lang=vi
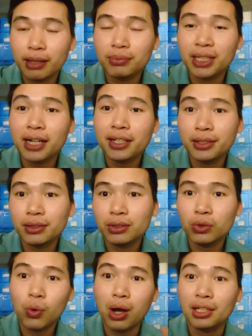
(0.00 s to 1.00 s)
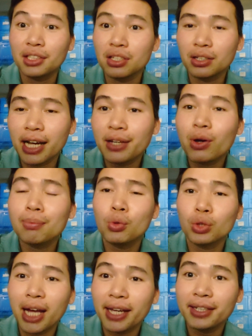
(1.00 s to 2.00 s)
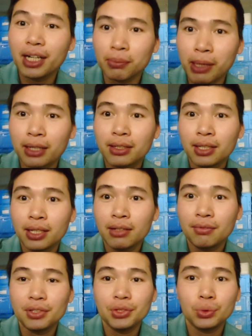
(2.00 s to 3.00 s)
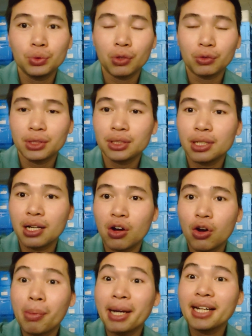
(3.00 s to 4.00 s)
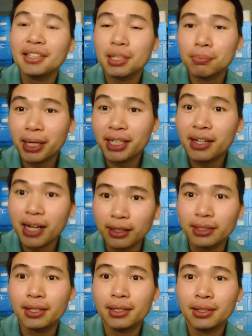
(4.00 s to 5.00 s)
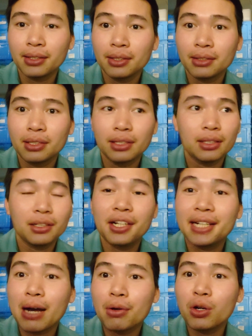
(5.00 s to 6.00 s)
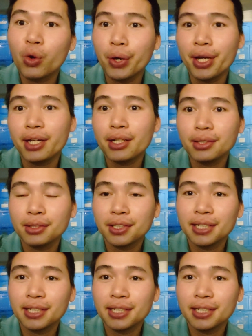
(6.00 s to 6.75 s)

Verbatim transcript: thăm gia đình khoảng nửa ngày hoặc một ngày các bạn ví dụ giống như là họ bay ra sân bay Đà Nẵng này thì người nào ở Huế á,